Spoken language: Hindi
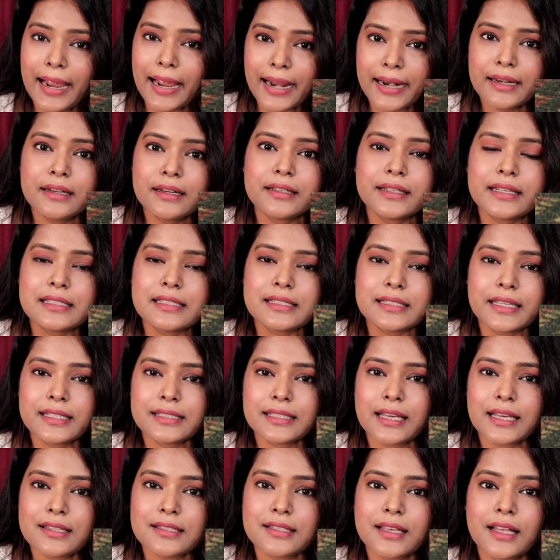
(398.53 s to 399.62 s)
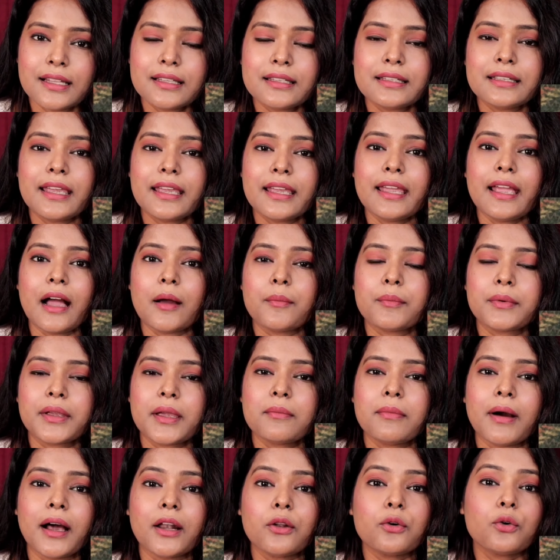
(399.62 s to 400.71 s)
एंड इसके साथ साथ ये
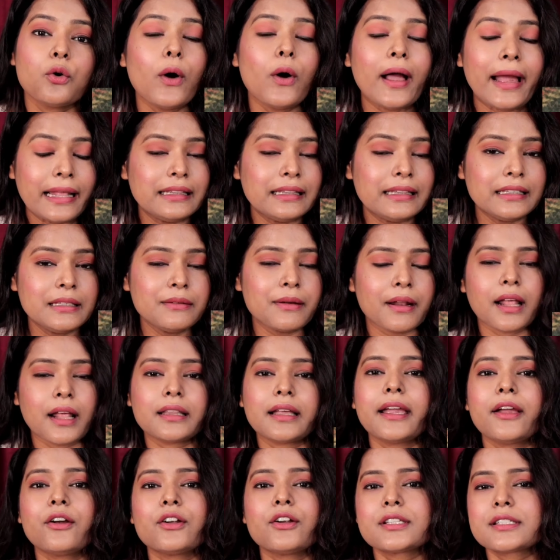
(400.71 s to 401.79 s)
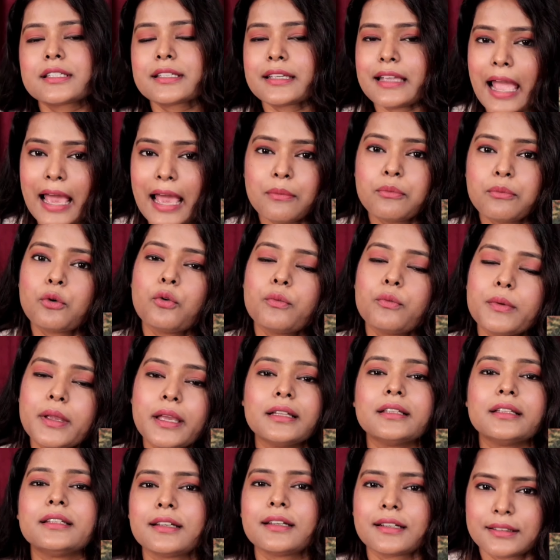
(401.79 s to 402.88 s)
आपके बालों को हेल्दी बनाता है और स्कैल्प को भी
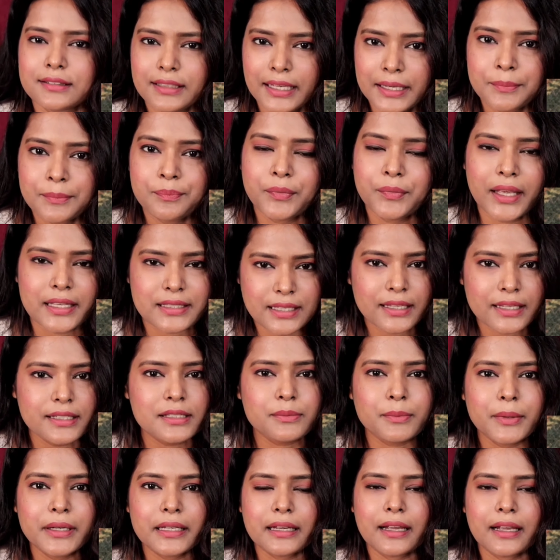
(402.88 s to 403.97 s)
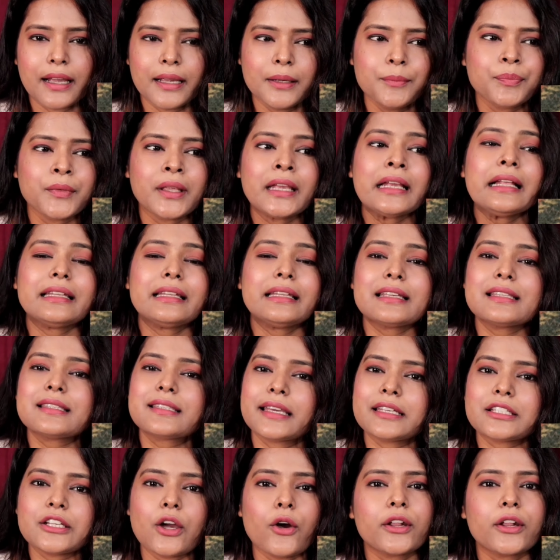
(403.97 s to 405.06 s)
हेल्दी रखता है ऐसा इसमें लिखा है लेकिन
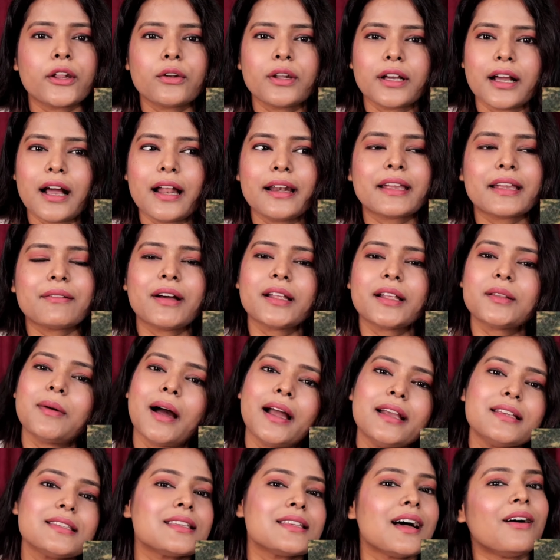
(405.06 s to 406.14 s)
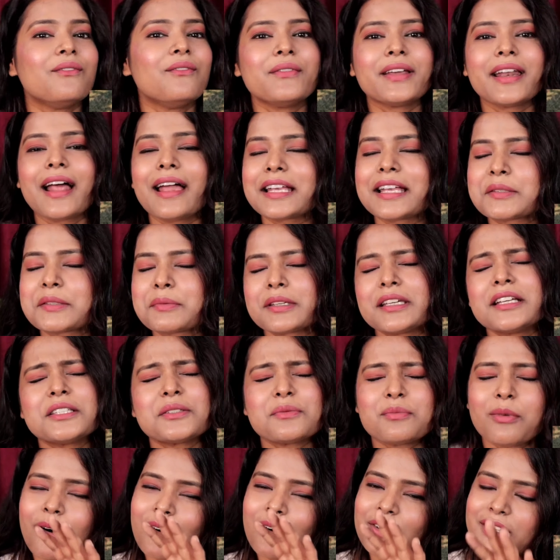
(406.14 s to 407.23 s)
सेशा ऑयल को लगाने के बाद भाई साहब मेरा
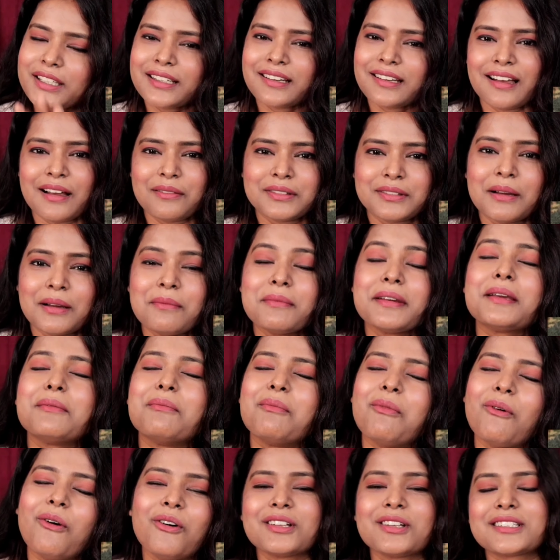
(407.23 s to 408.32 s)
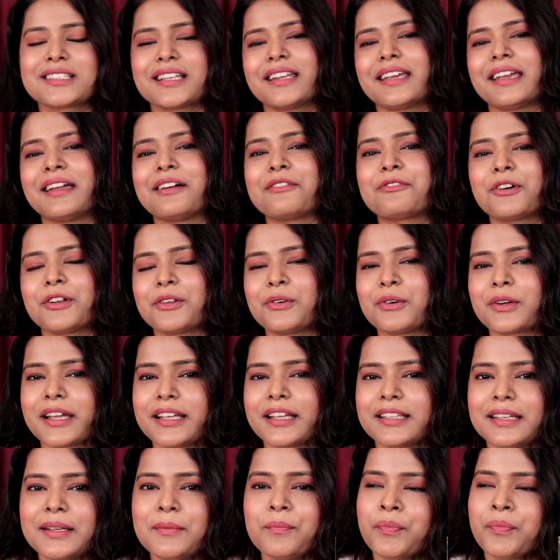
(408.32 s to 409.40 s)
एक्सपीरियंस बहुत ही खराब था मेरे बहुत सारे हेयरफॉल हो
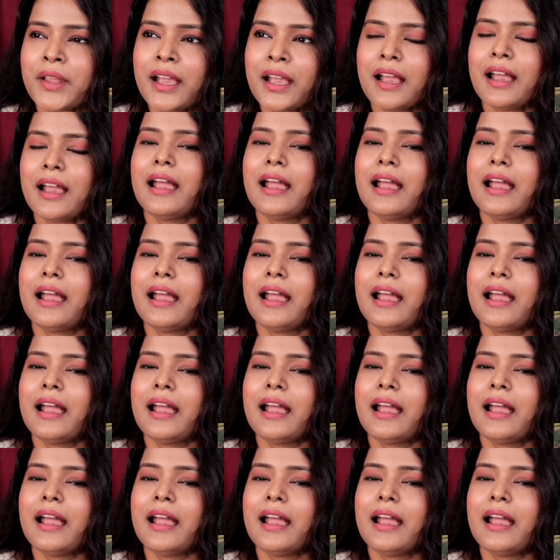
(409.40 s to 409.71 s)
गए थे